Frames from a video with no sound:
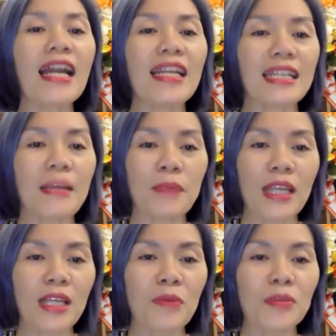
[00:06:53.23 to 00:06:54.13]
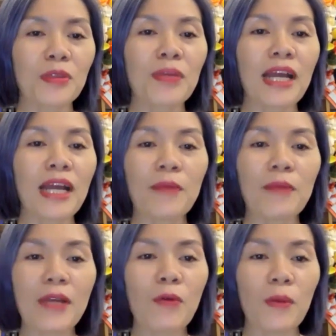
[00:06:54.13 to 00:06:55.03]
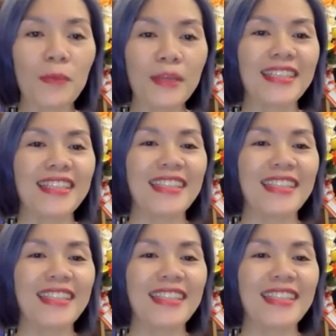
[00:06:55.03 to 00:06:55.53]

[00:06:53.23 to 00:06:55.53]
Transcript: đến năm thành công trong ngày hôm nay của mình.